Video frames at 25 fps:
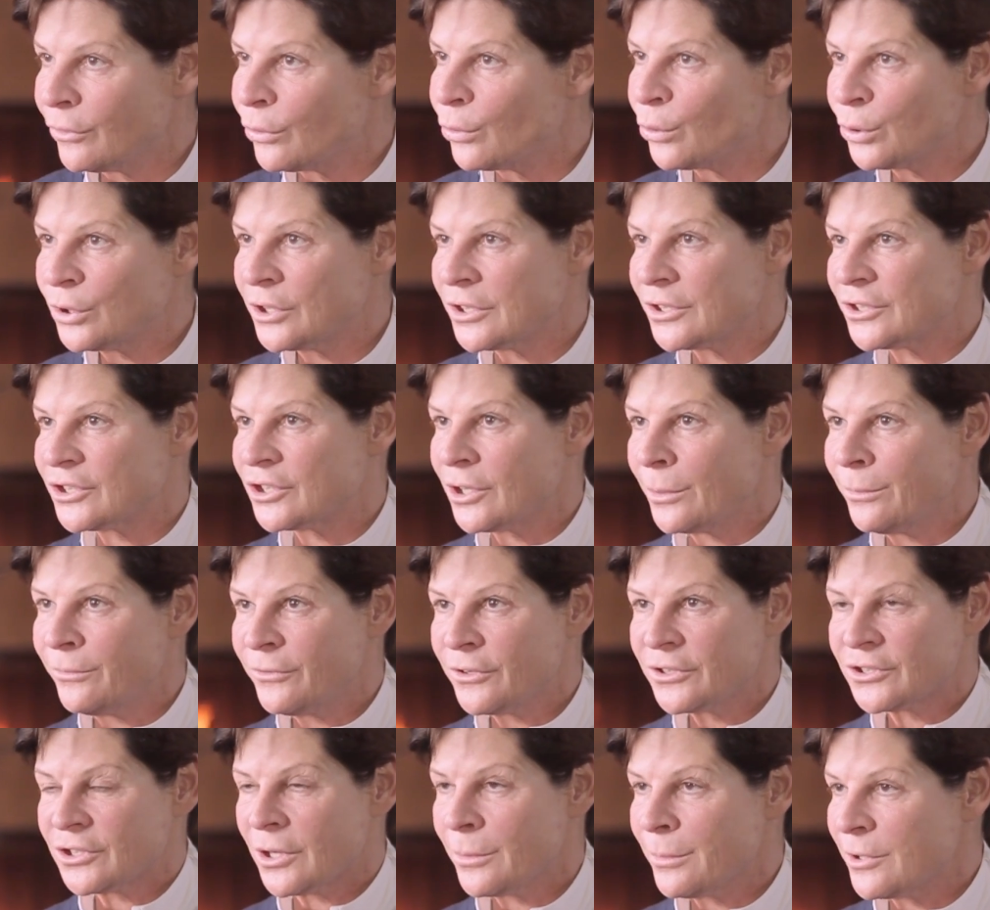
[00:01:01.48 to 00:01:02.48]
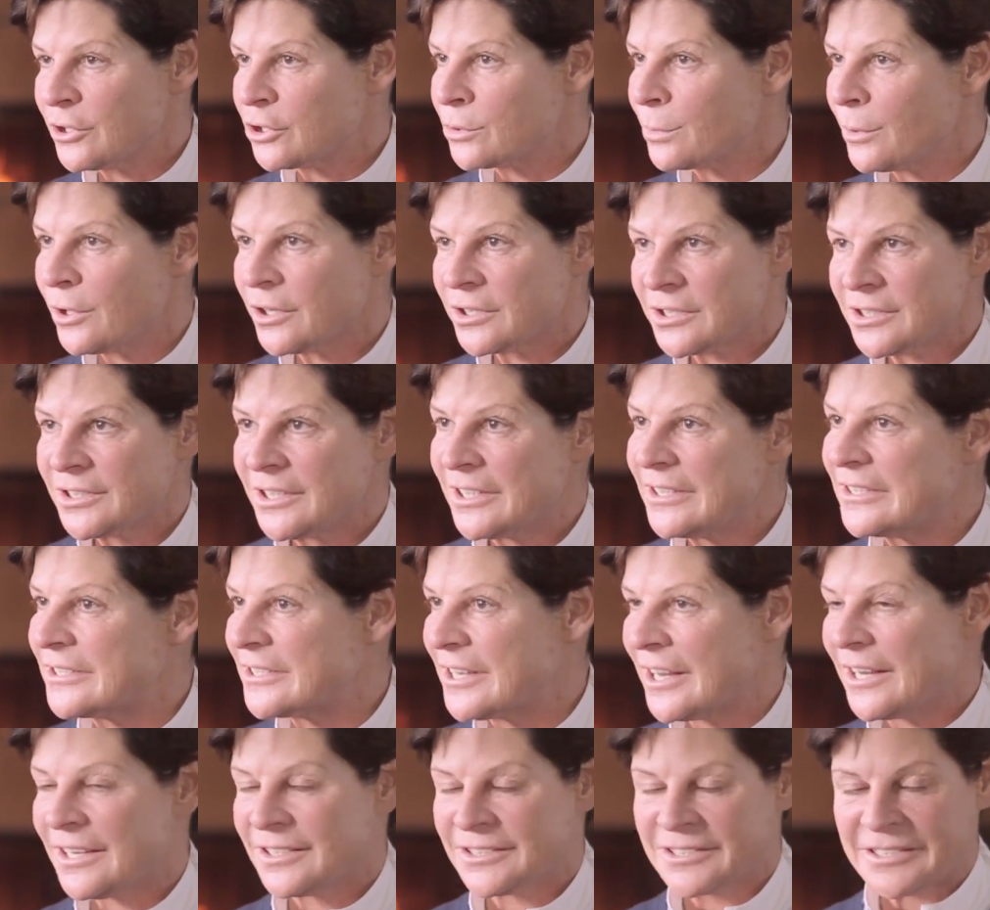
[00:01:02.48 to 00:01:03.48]
rote Zöpfe, Sommersprossen, die
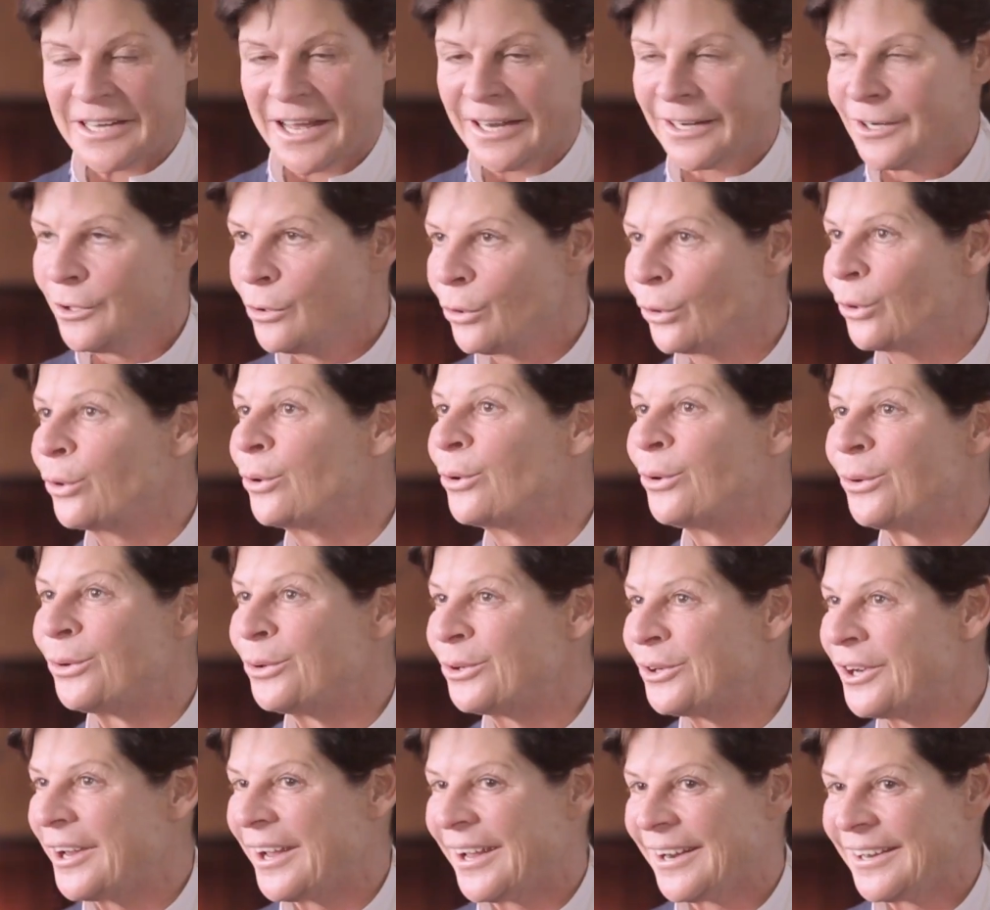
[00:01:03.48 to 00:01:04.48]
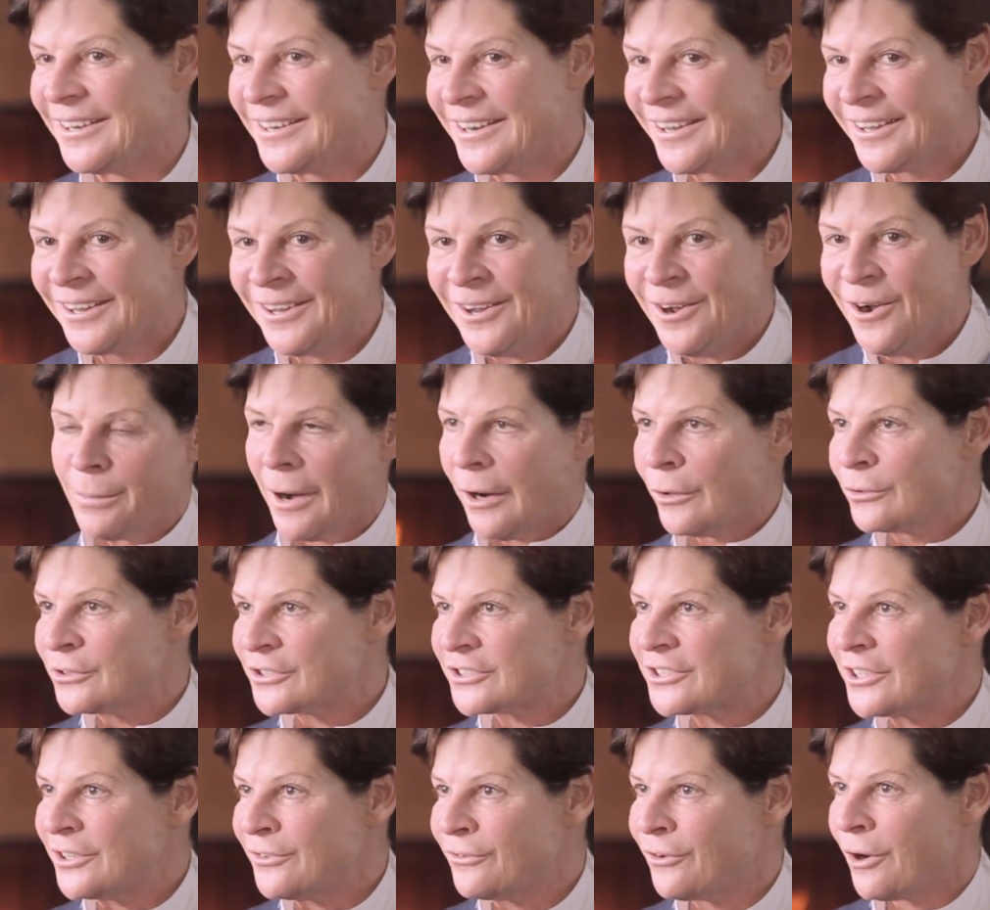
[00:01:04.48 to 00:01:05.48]
Zahnlücken ohne Ende. Baut
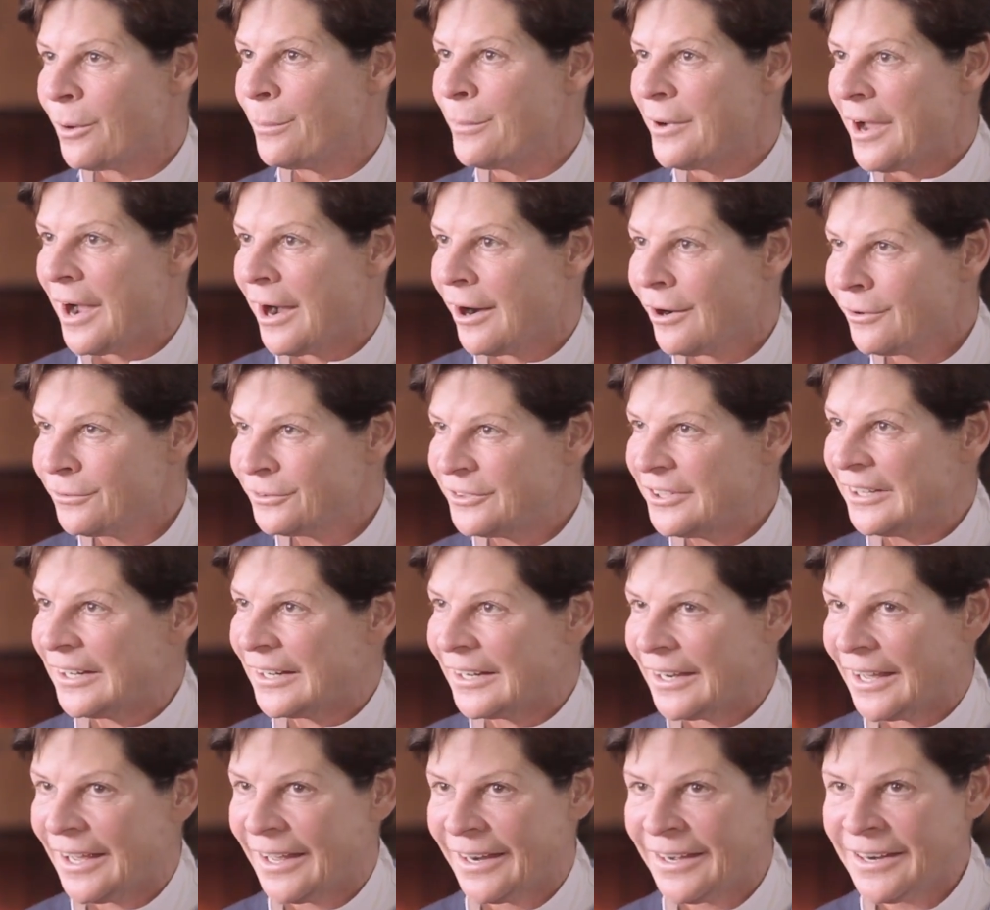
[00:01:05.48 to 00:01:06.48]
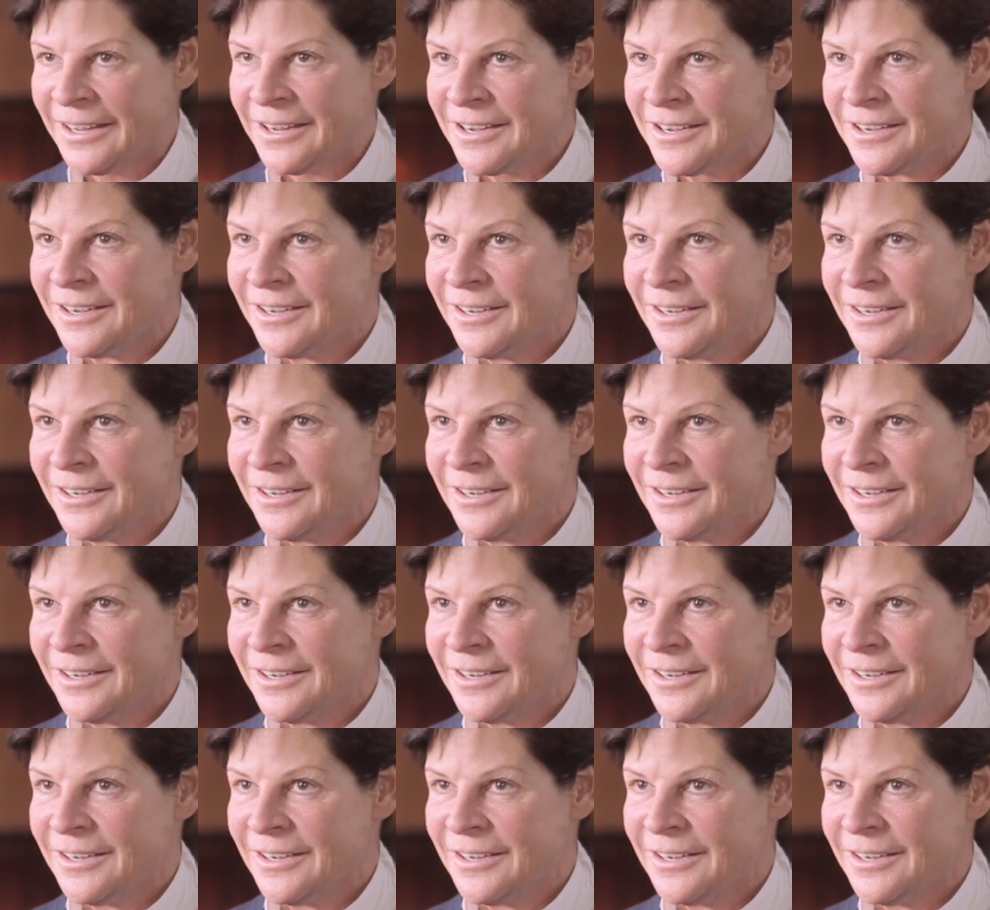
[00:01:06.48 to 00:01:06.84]
sich vor mir auf, die Kleine.